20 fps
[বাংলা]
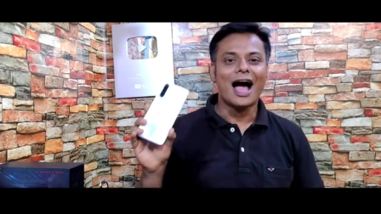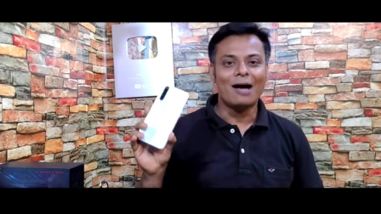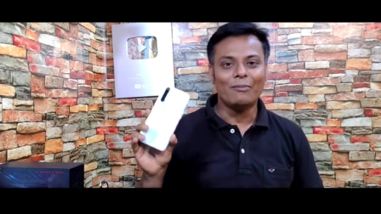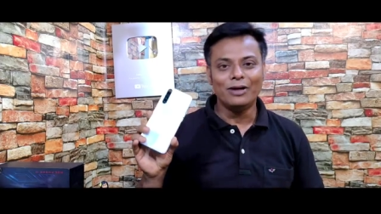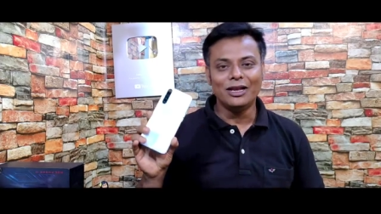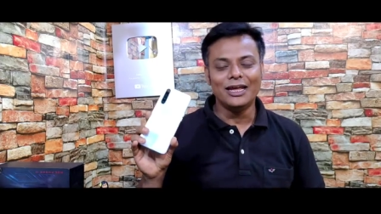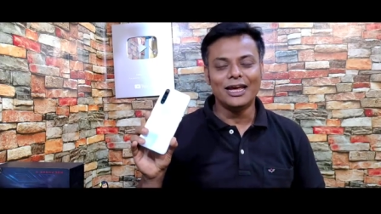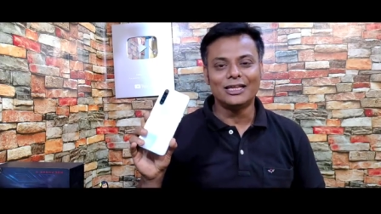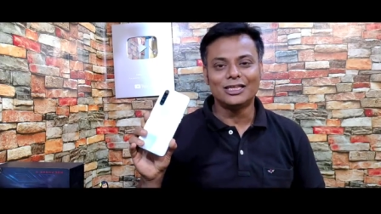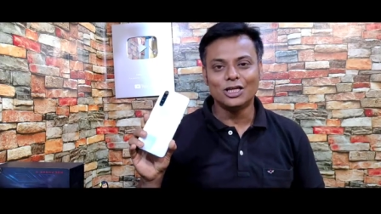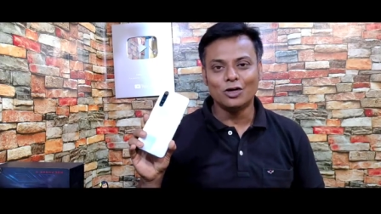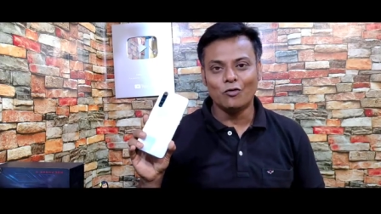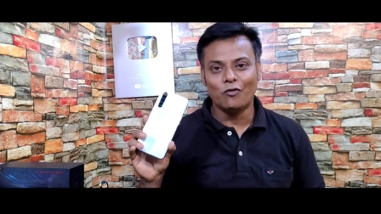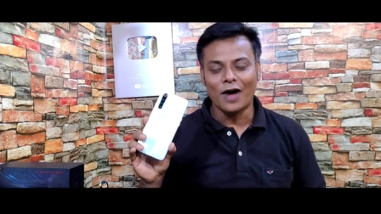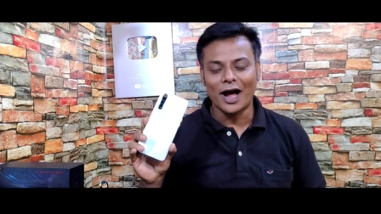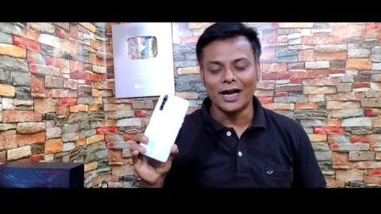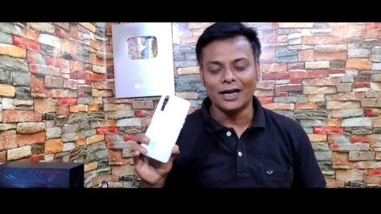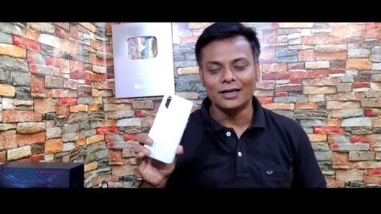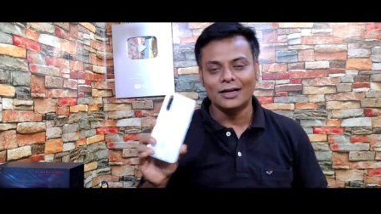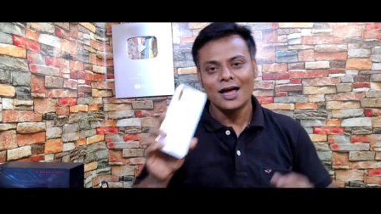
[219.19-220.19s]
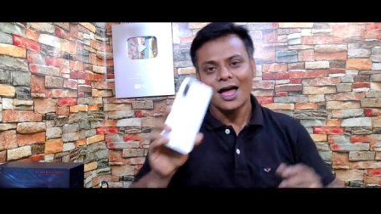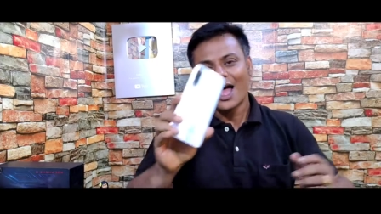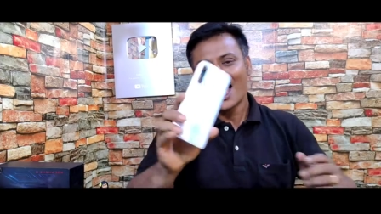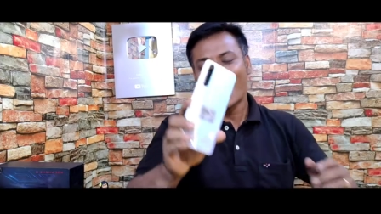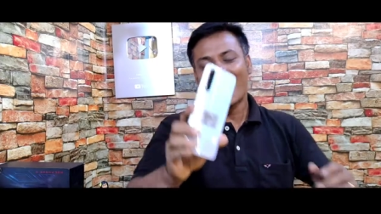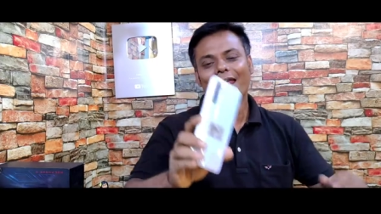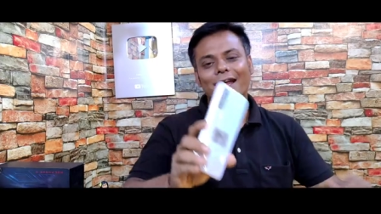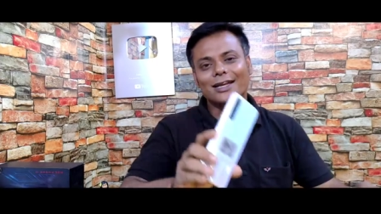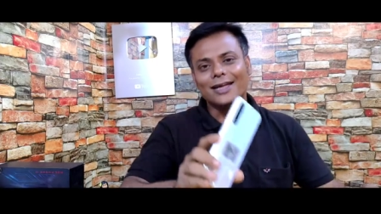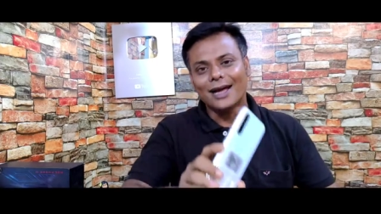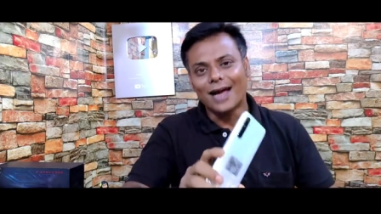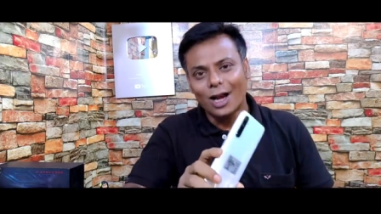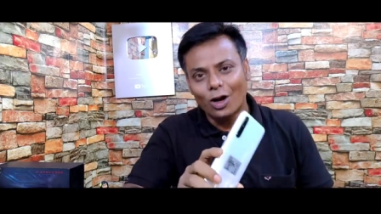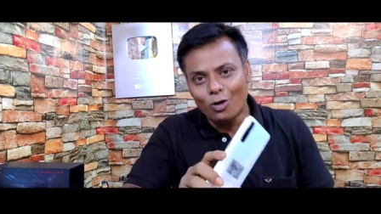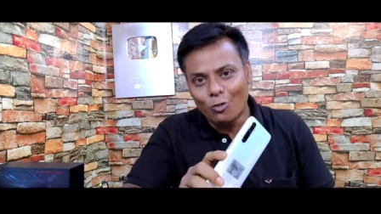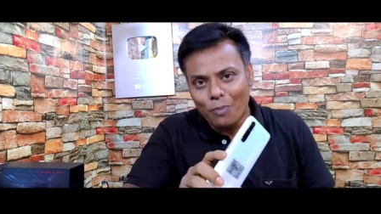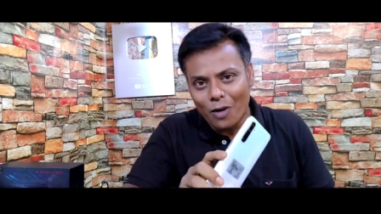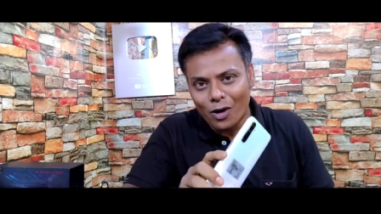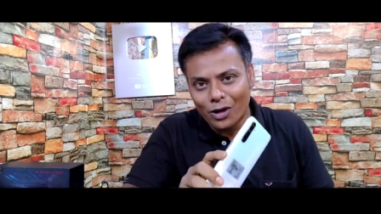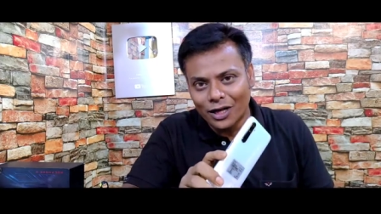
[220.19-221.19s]
আমি নিয়েছি হোয়াইট আরেকটা
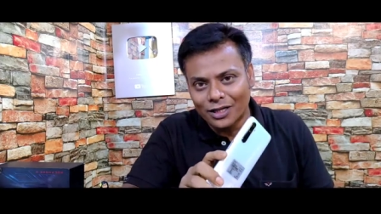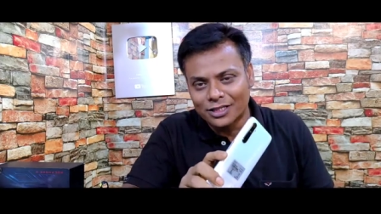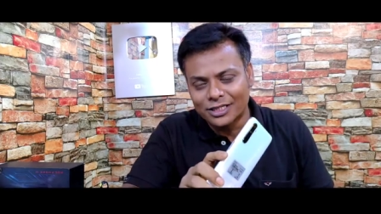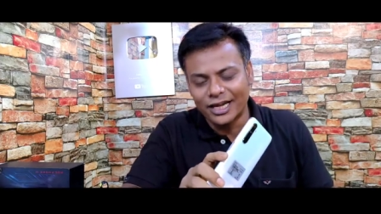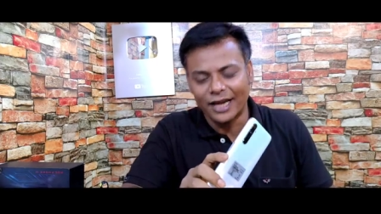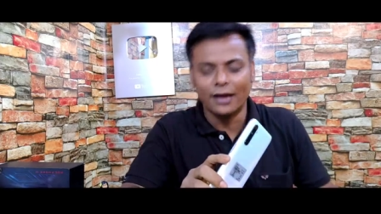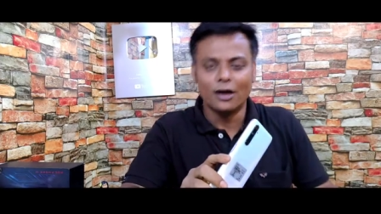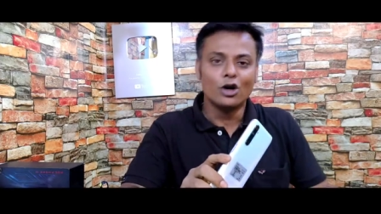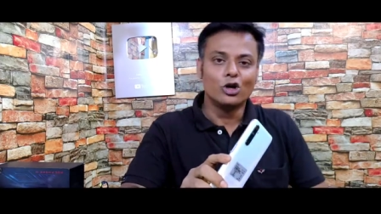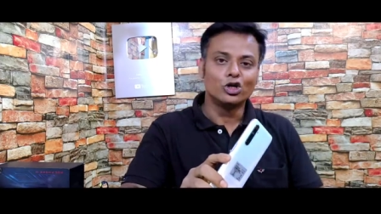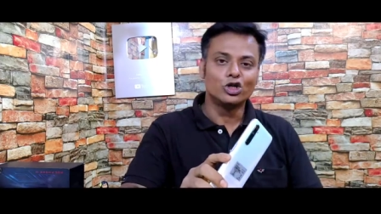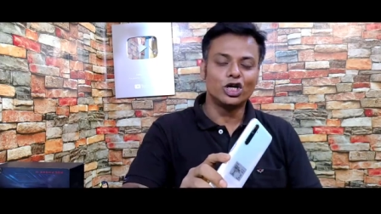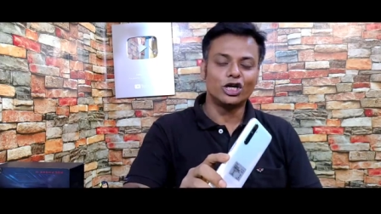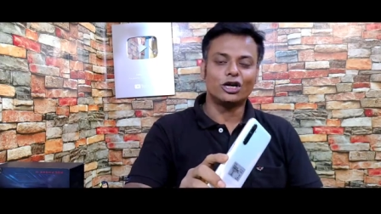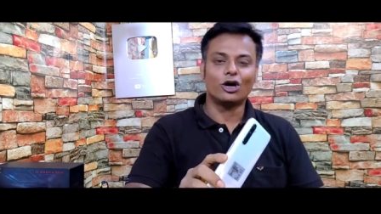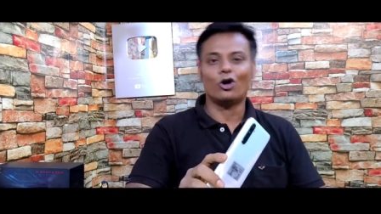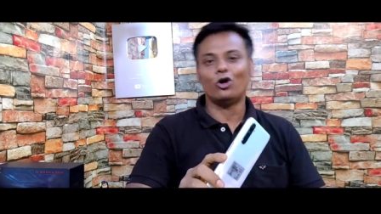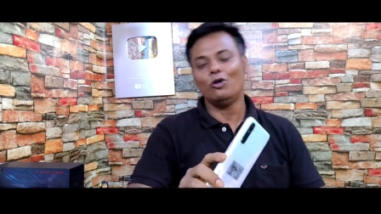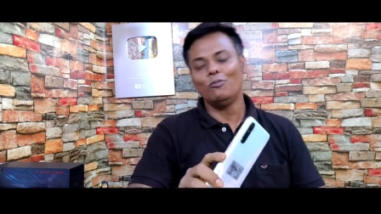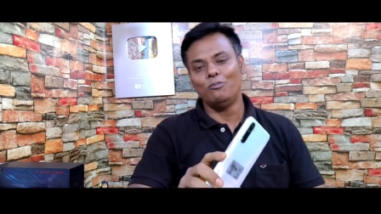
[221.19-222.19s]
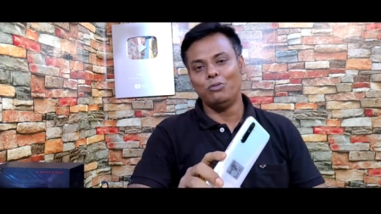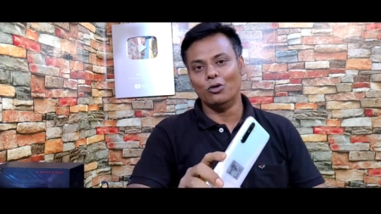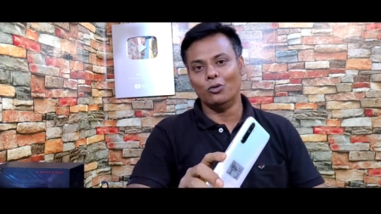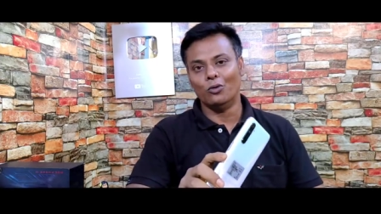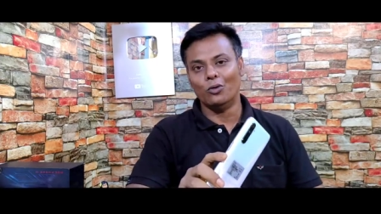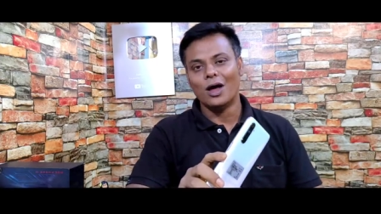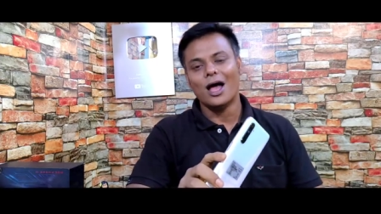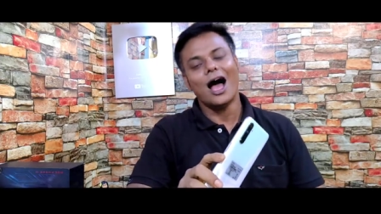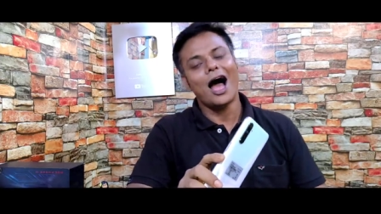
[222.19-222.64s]
কালারও পাওয়া যাচ্ছে সেটা হলো ব্লু